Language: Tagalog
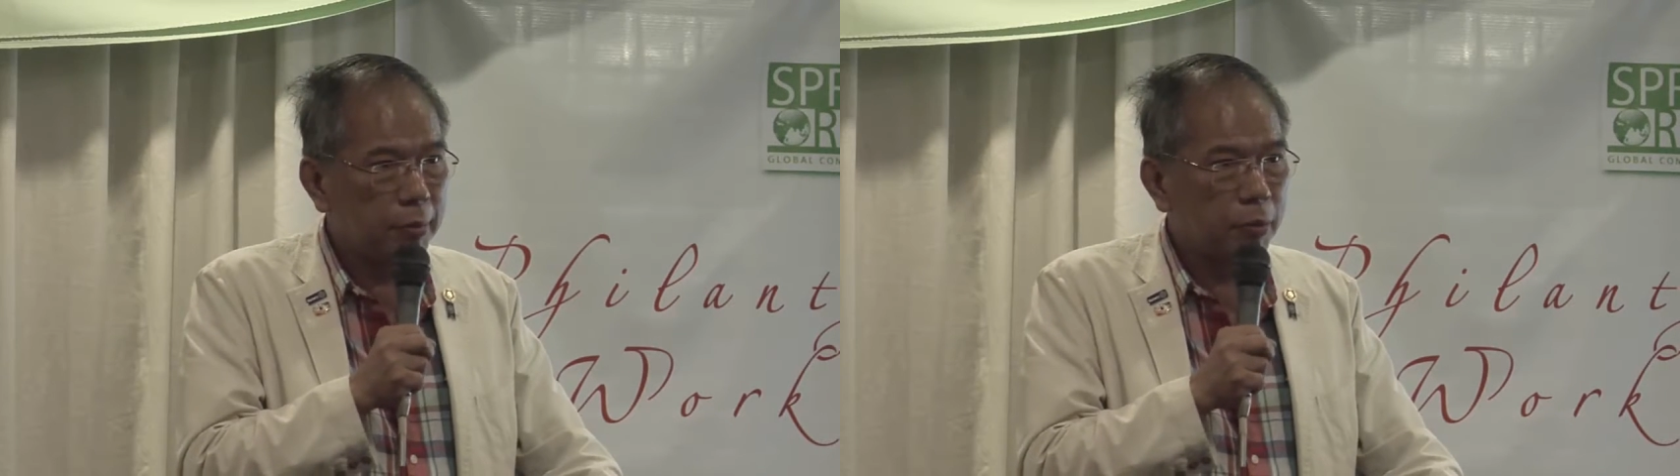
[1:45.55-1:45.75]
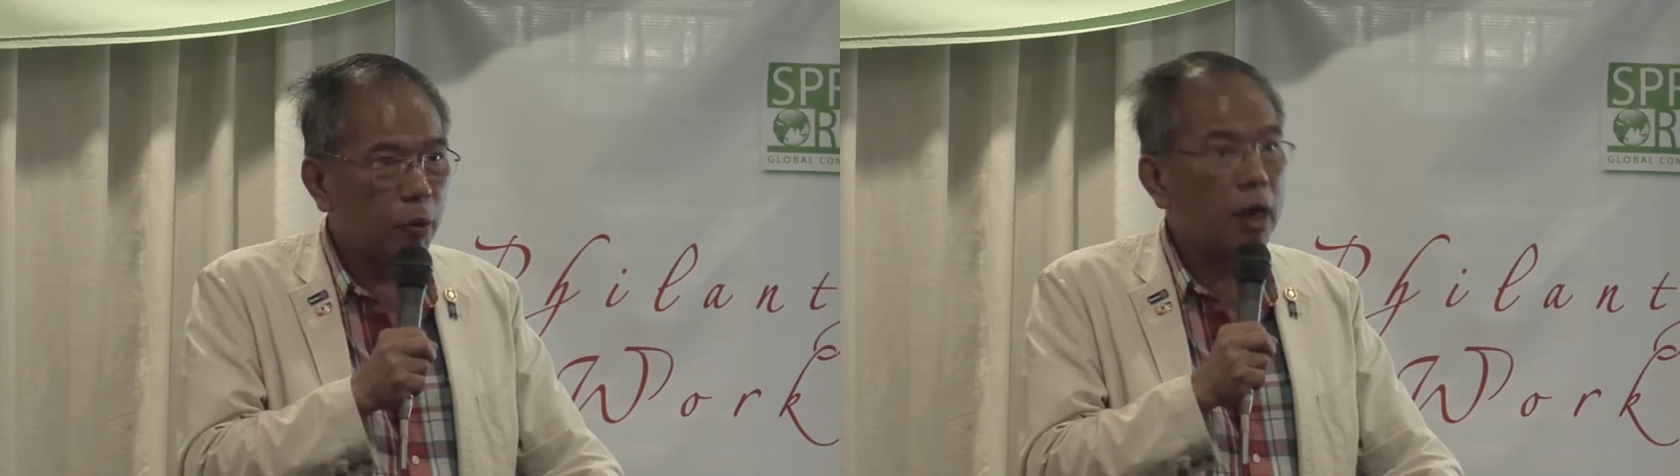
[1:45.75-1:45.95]

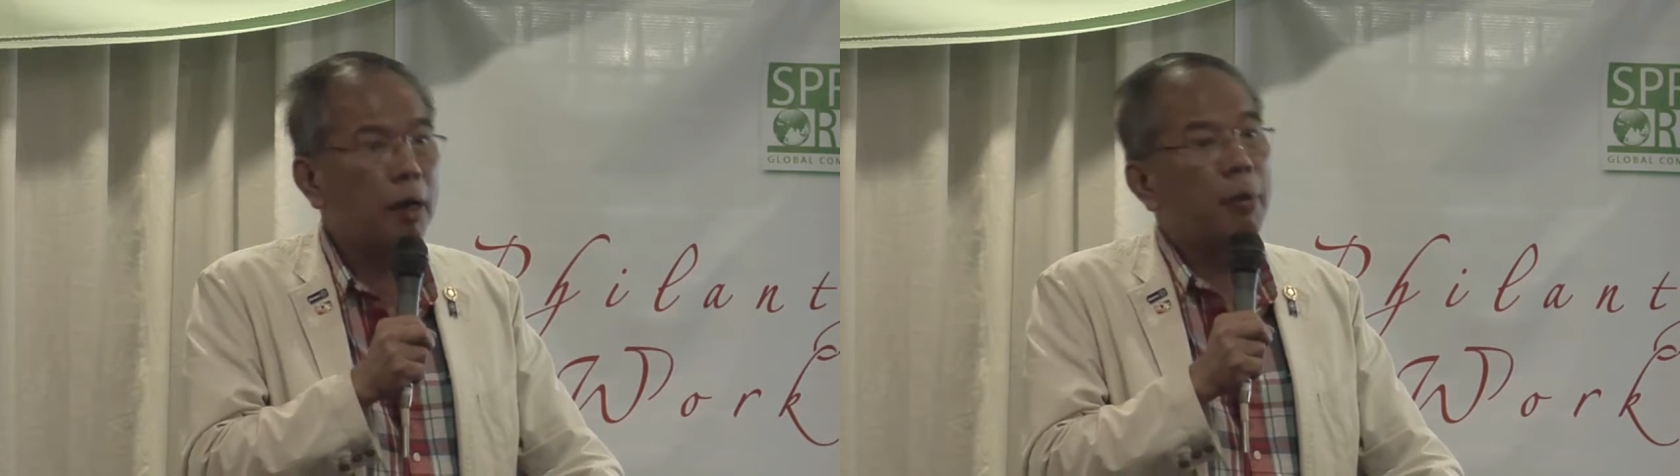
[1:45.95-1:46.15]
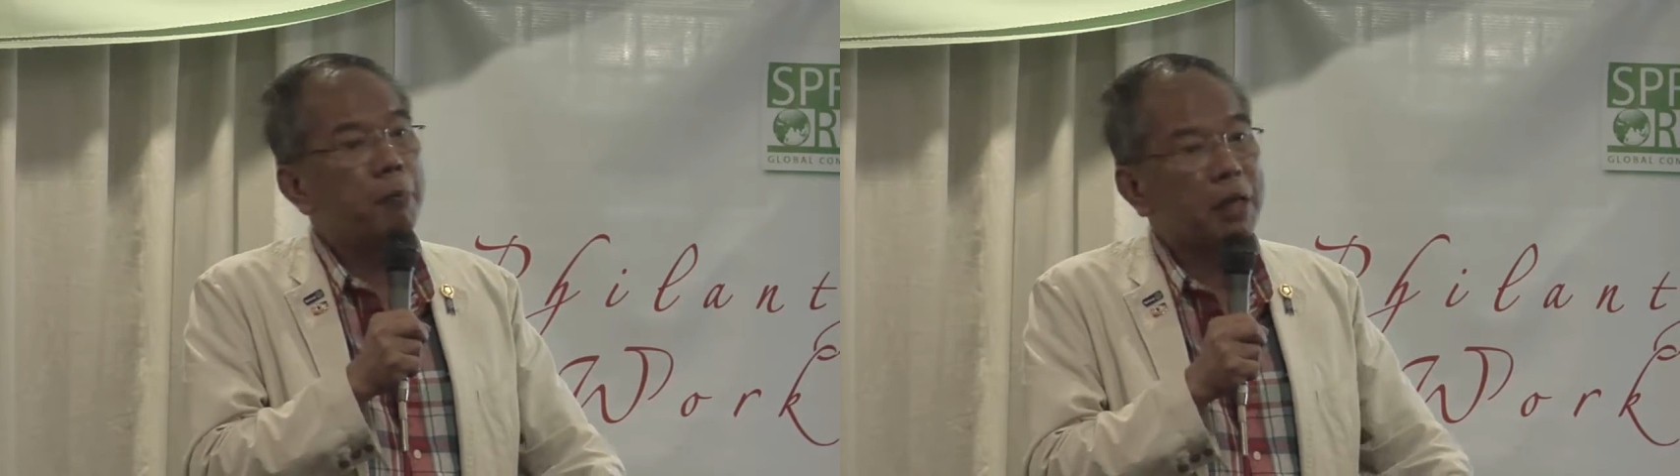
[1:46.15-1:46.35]
Wala
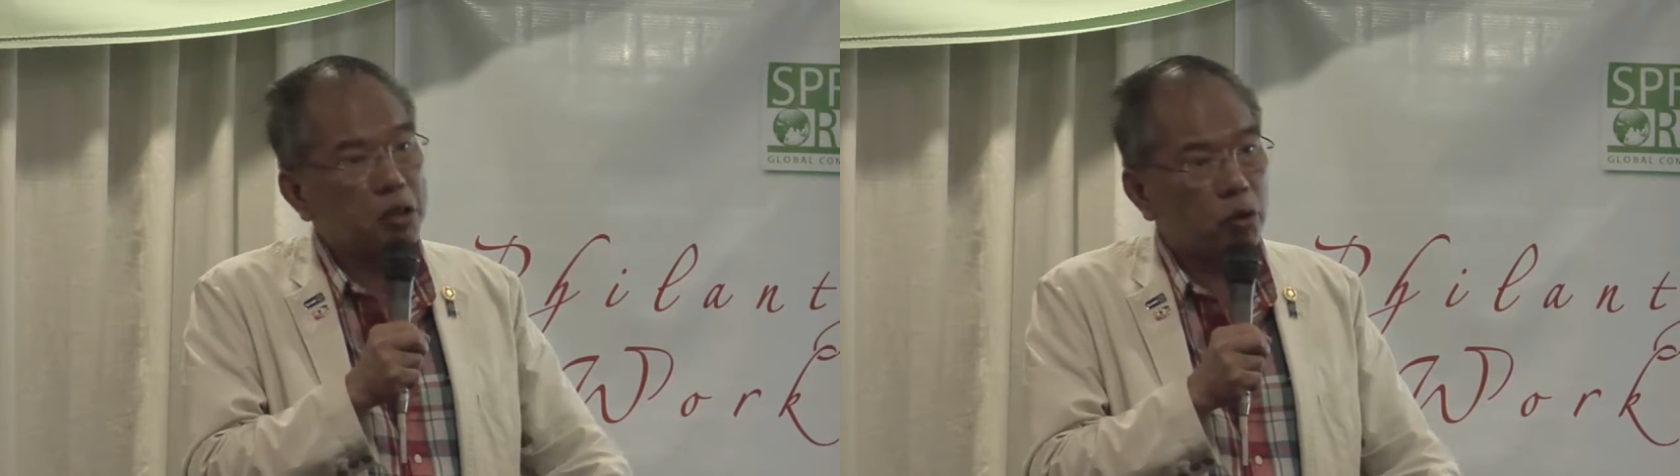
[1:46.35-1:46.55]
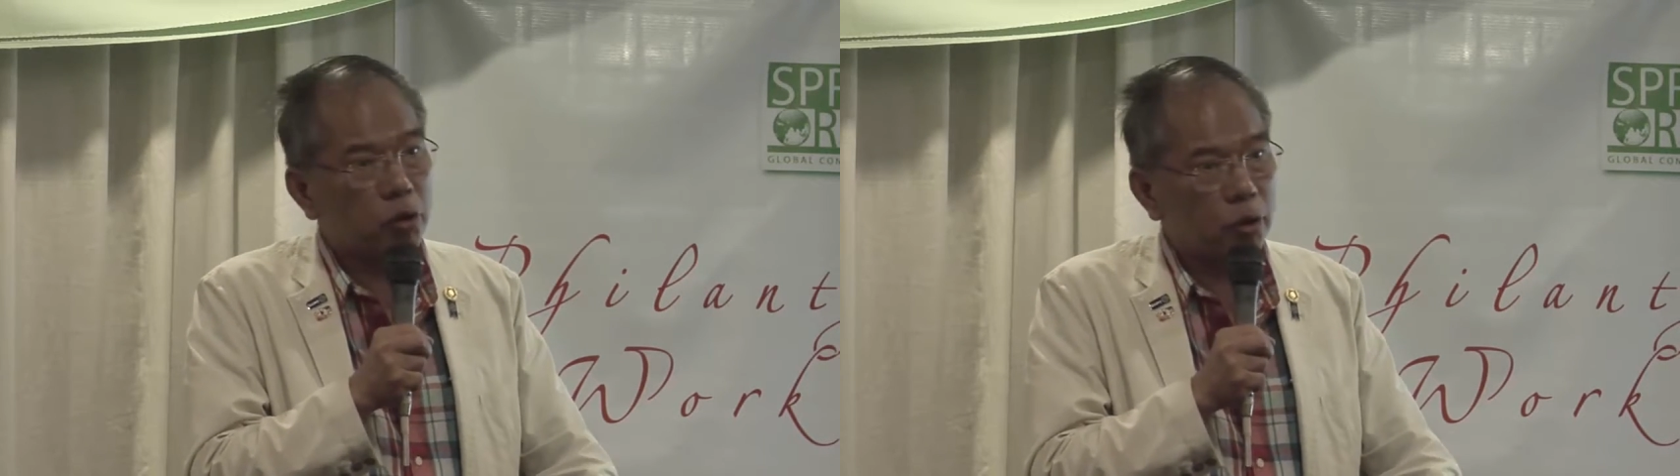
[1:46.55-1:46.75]
namang
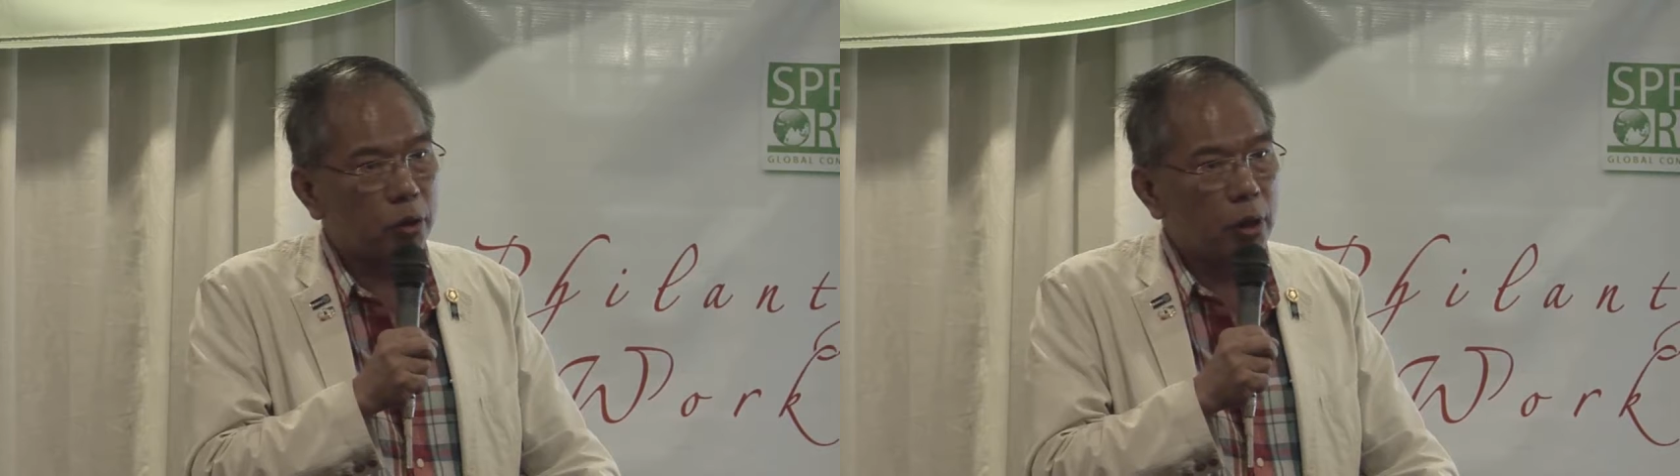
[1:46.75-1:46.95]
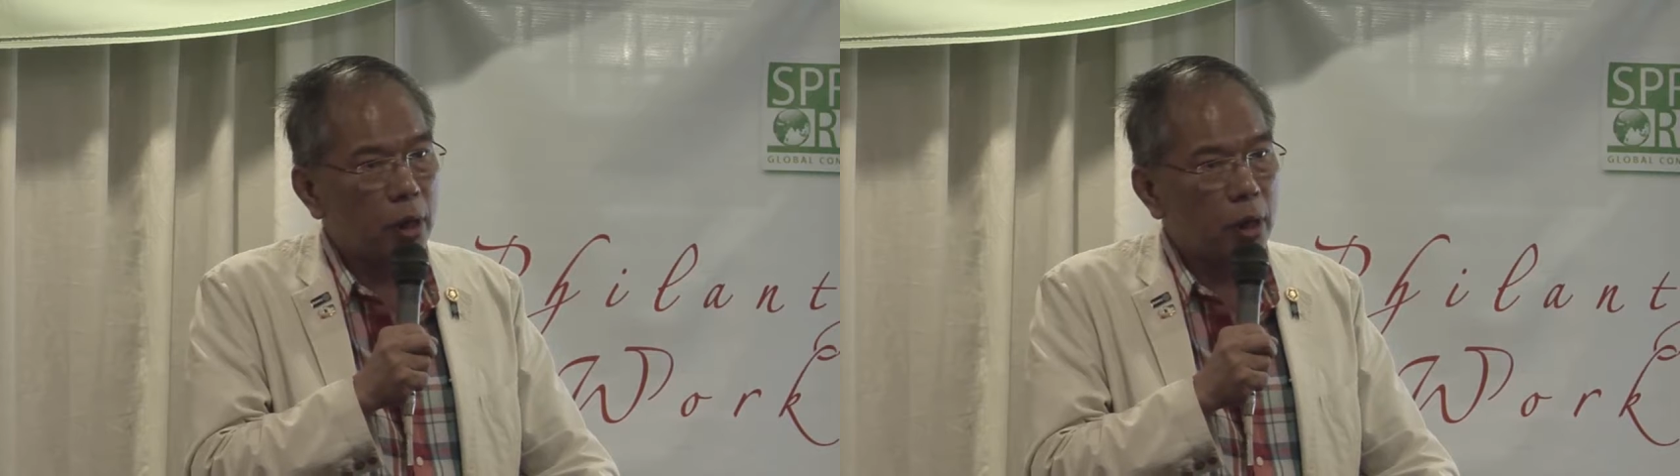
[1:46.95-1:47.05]
pressure yun.